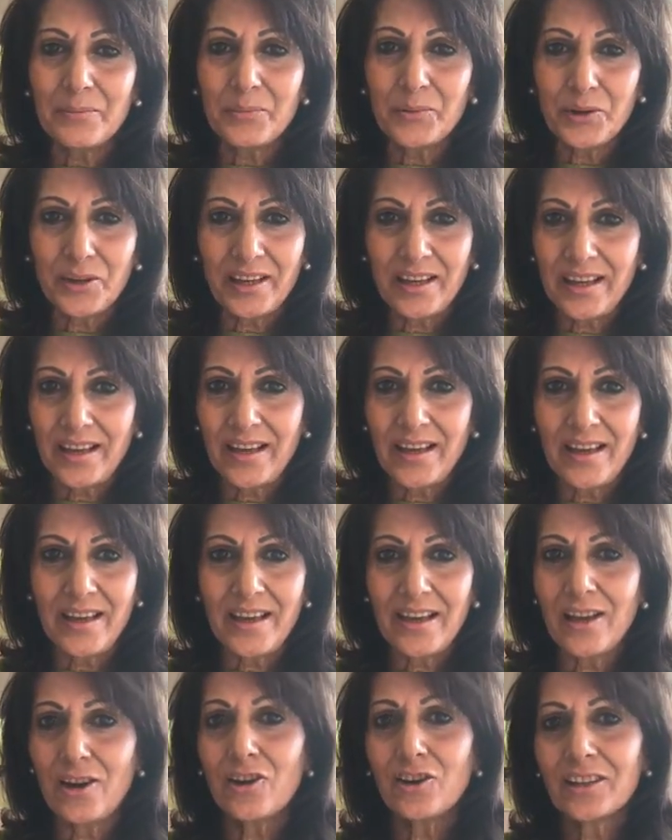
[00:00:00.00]

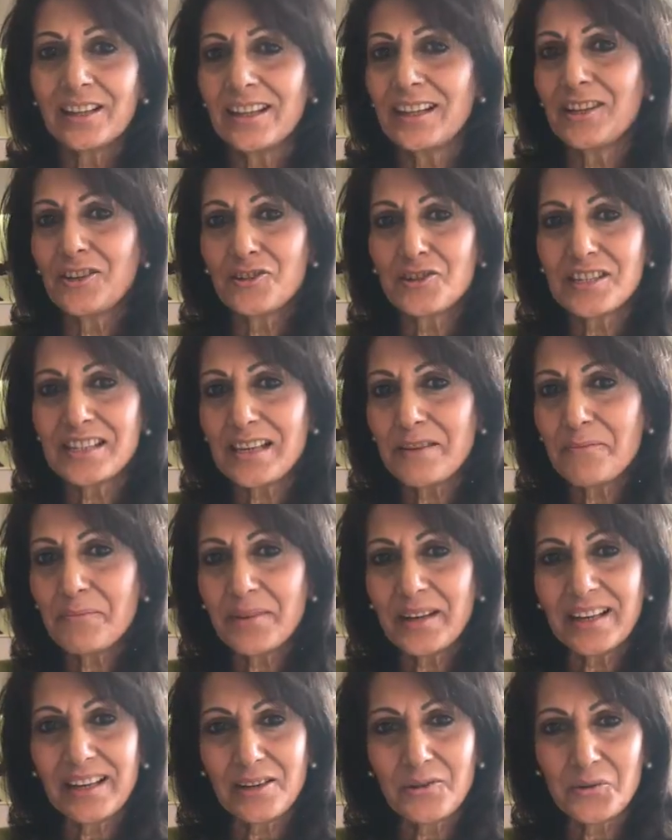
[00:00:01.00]
porque es lo que digo
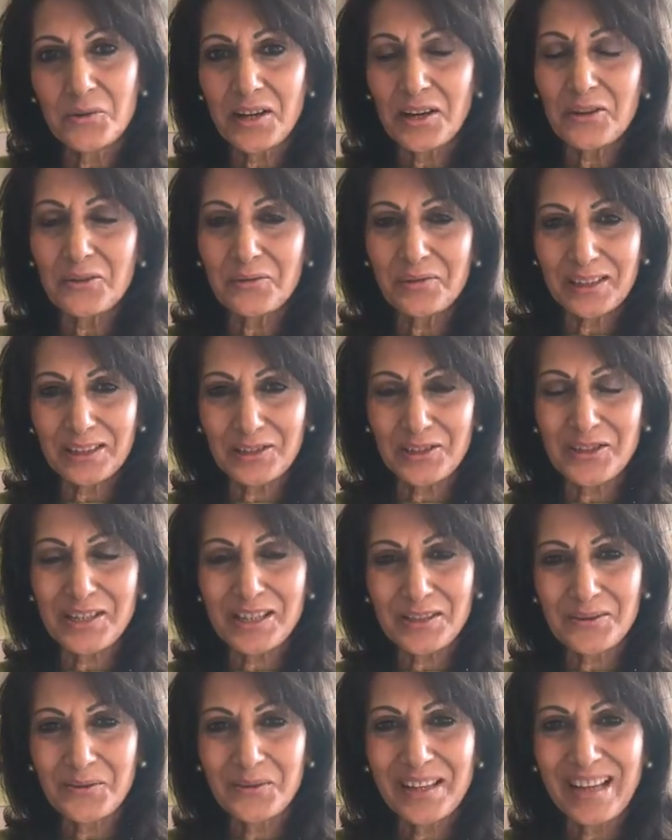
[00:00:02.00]
siempre, que el único efecto
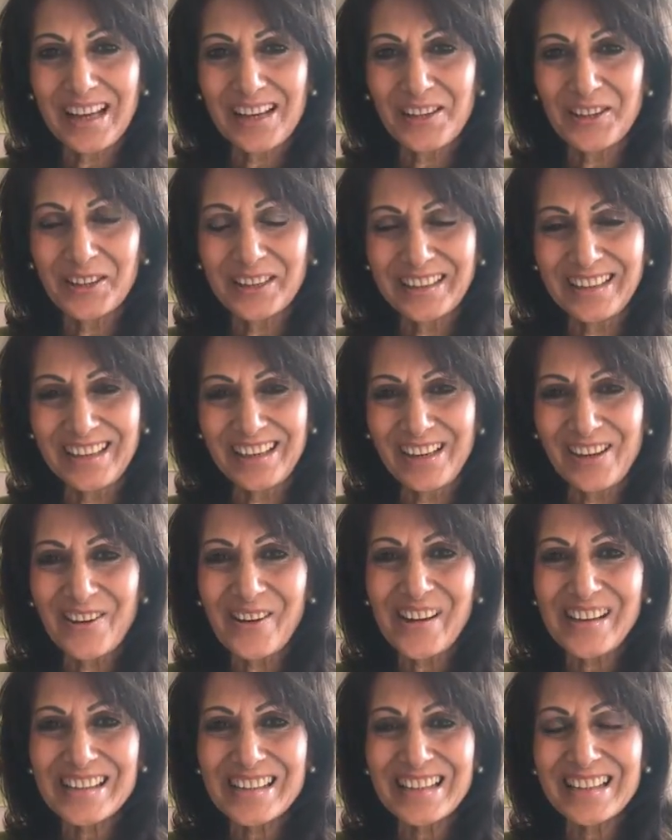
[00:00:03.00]
secundario que tienen
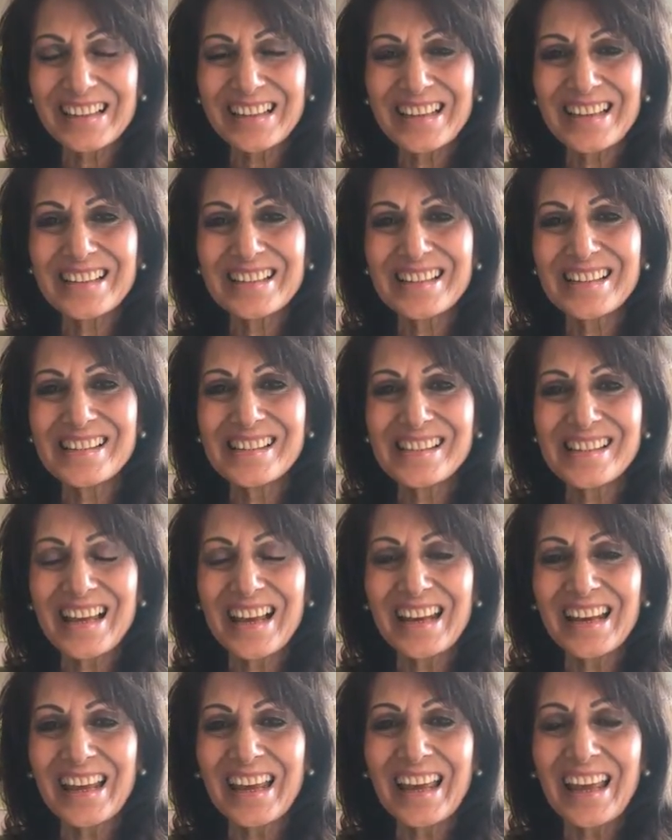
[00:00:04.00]
los aceites
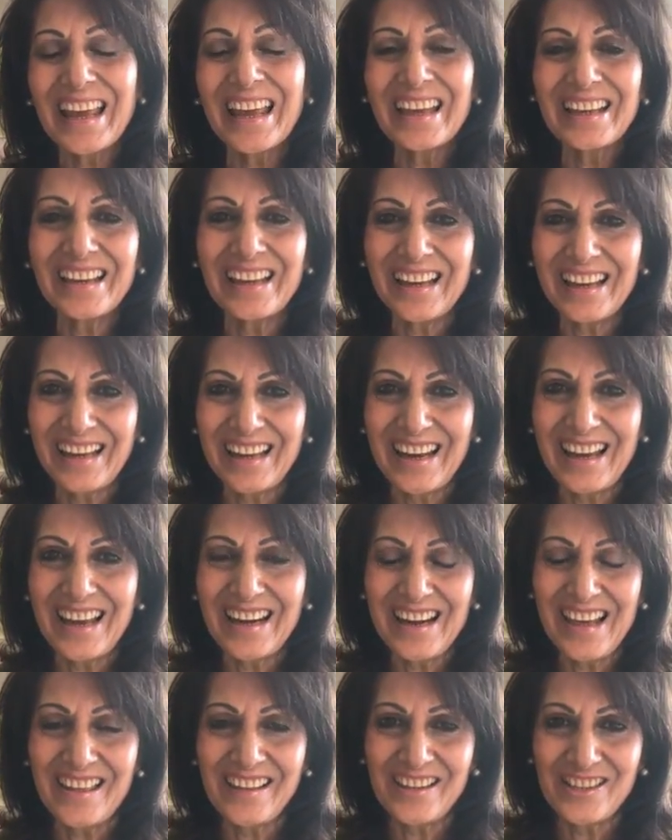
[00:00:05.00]
esenciales es que
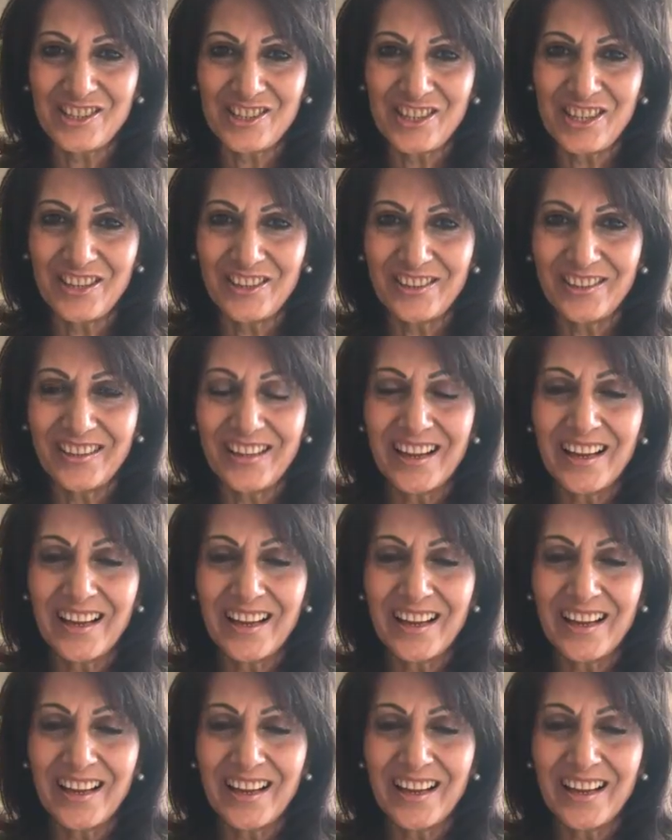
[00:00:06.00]
crean adicción.